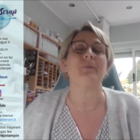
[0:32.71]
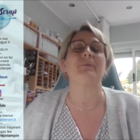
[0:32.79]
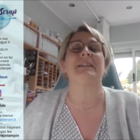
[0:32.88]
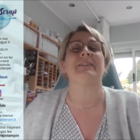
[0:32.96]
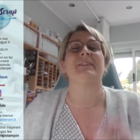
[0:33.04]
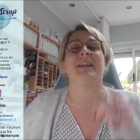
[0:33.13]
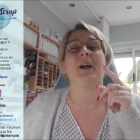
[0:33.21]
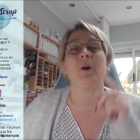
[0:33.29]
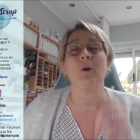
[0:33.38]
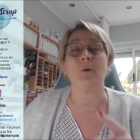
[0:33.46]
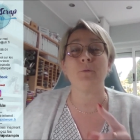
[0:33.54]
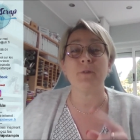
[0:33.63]
vous avez
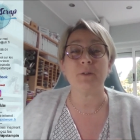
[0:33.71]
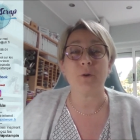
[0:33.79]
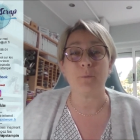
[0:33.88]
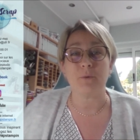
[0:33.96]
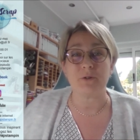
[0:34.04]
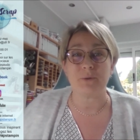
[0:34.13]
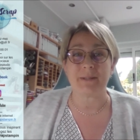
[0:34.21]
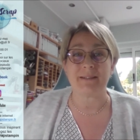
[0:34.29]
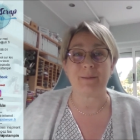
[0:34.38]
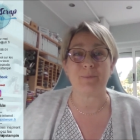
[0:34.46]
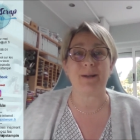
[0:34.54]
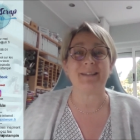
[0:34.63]
envie de reproduire ces
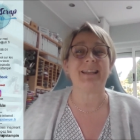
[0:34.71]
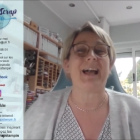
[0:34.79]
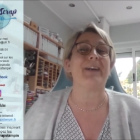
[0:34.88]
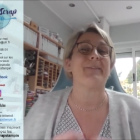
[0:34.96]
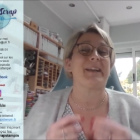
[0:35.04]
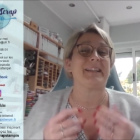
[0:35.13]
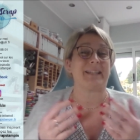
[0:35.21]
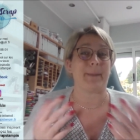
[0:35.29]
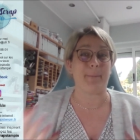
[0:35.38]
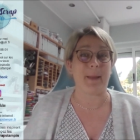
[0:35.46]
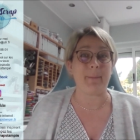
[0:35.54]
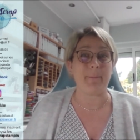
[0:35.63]
boîtes avec ces
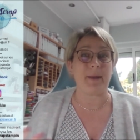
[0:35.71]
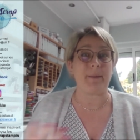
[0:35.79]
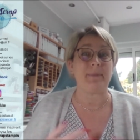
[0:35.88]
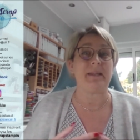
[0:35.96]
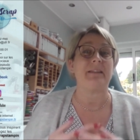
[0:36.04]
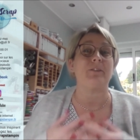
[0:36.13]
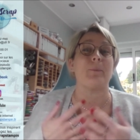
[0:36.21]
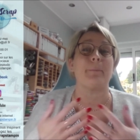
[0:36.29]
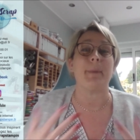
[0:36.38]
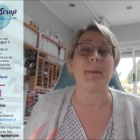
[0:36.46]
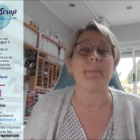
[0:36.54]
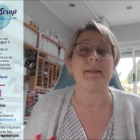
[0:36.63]
mêmes papiers, ce
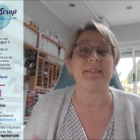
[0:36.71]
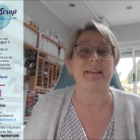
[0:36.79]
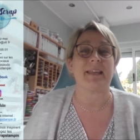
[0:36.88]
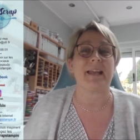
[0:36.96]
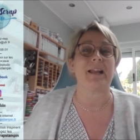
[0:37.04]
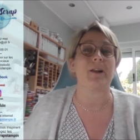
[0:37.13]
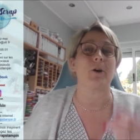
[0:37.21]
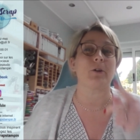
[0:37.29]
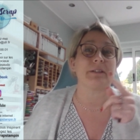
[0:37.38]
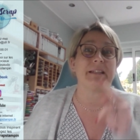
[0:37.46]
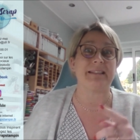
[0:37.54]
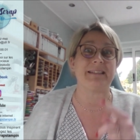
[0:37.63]
même matériel, alors
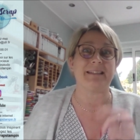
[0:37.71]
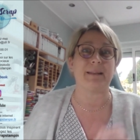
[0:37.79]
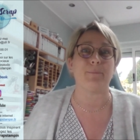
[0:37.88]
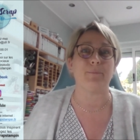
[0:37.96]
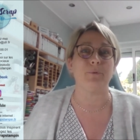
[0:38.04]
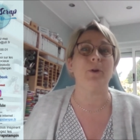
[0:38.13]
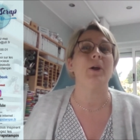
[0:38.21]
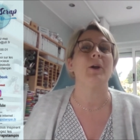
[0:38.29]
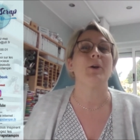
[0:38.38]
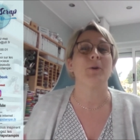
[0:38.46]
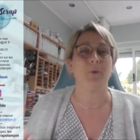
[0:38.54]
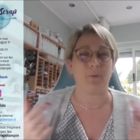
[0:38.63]
n'hésitez plus,
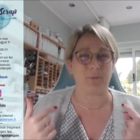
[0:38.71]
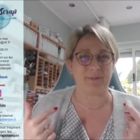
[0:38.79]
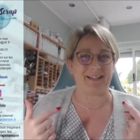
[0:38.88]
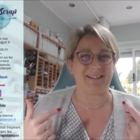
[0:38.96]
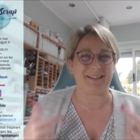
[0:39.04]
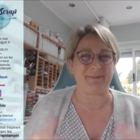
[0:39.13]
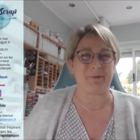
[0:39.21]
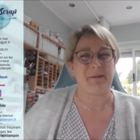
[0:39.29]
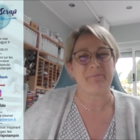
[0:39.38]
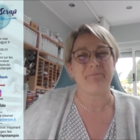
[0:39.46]
contactez-moi.